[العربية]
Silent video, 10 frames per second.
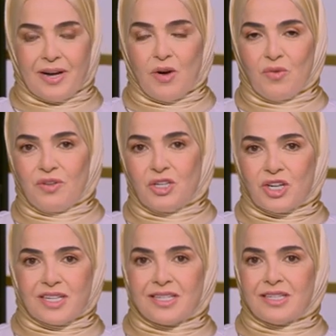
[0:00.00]
او في
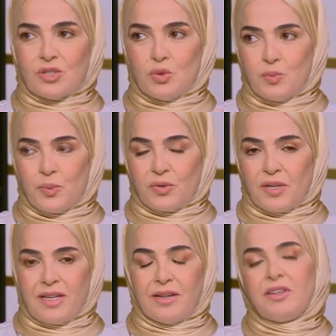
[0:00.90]
شخصيه سوبر
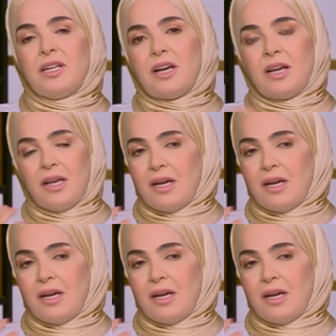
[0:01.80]
احنا فينا